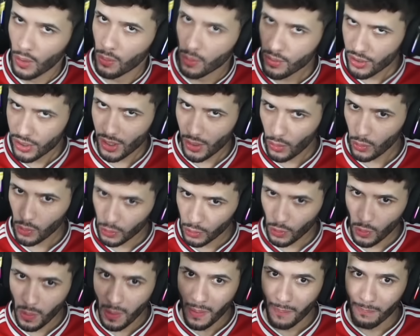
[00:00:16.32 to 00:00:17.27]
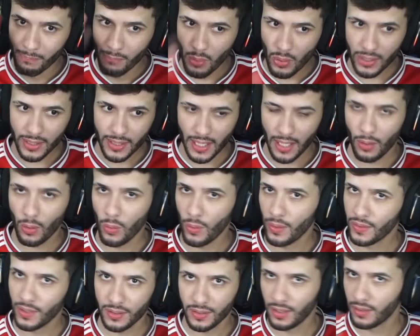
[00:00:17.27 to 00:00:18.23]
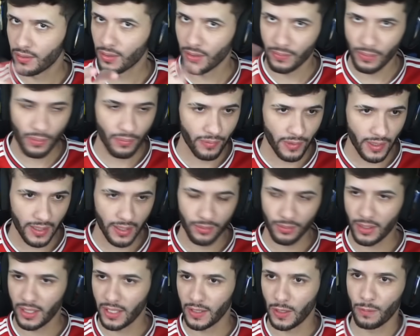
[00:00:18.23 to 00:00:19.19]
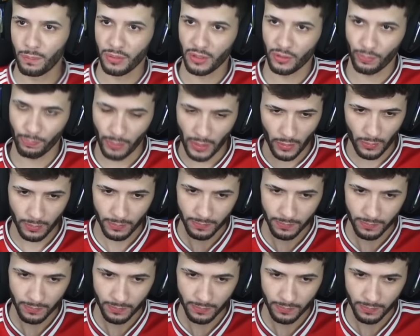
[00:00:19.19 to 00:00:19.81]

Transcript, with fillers: onde rolou muita coisa que vocês só vão ver lá no canal principal